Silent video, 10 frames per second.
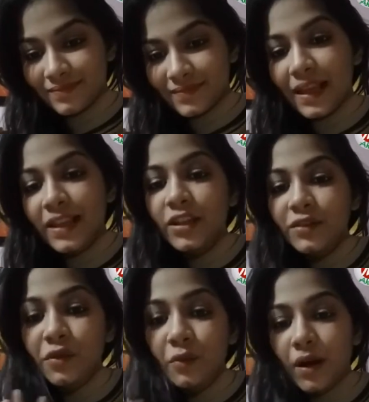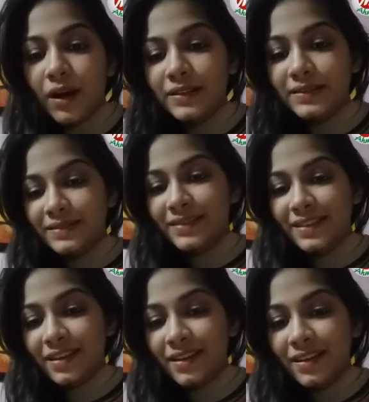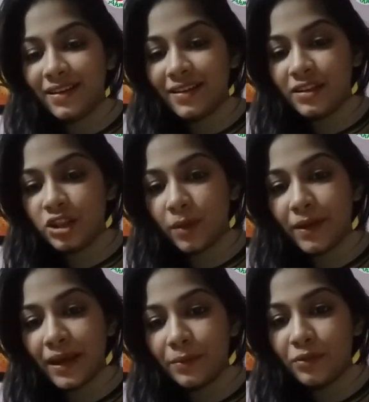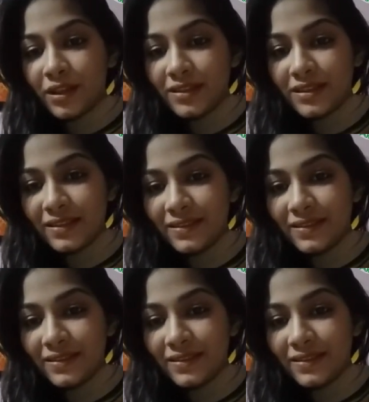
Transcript: হ্যালো এভরিওয়ান সবাই কেমন আছেন